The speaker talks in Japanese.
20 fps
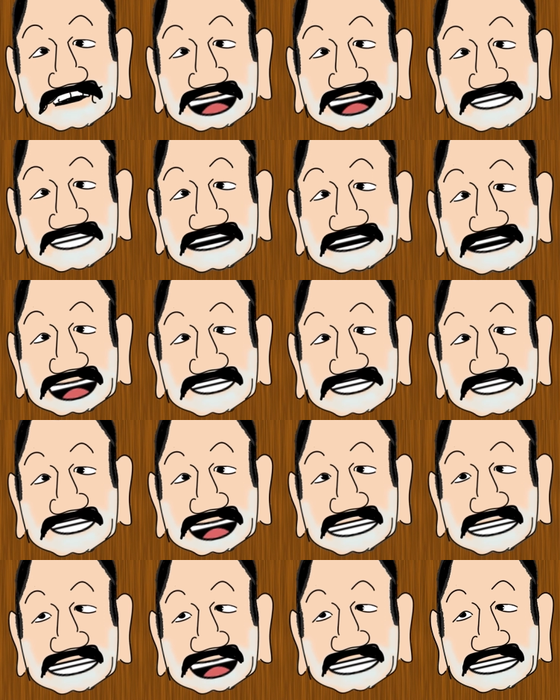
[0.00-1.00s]
何人も見て
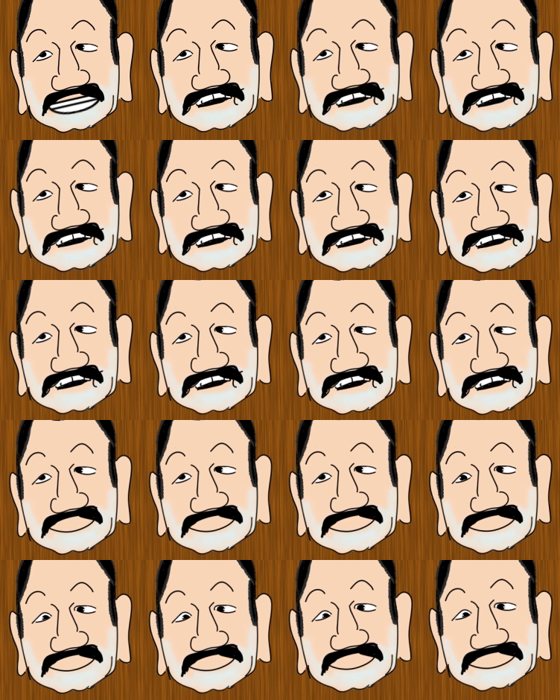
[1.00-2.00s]
きました。
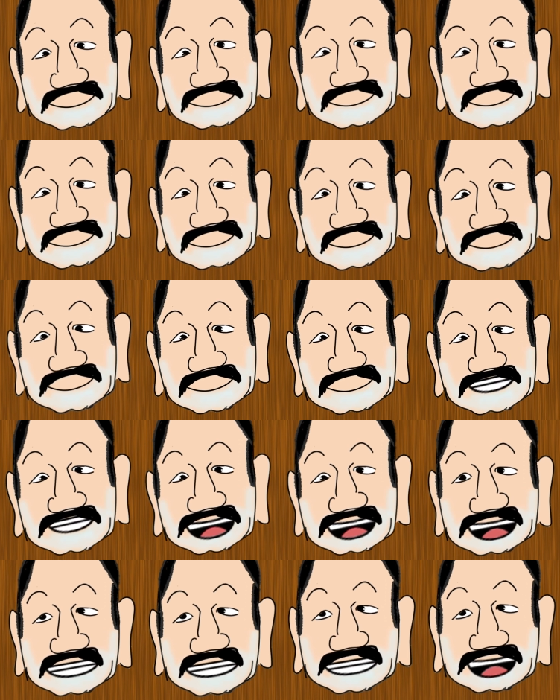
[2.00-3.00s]
し
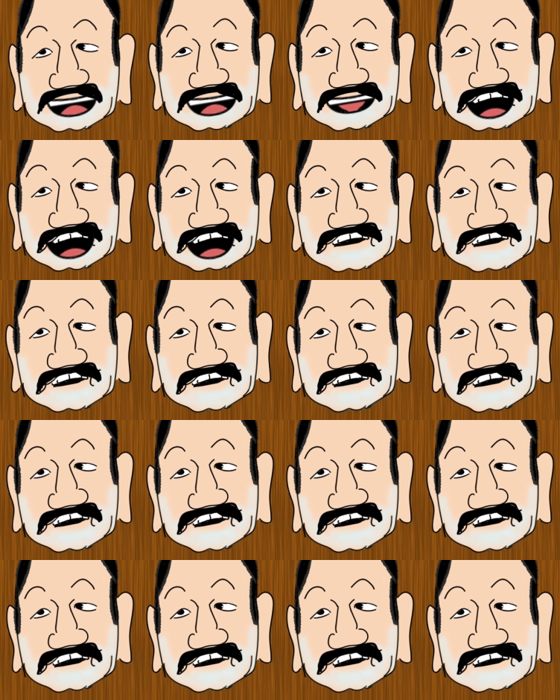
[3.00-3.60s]
かしこれは、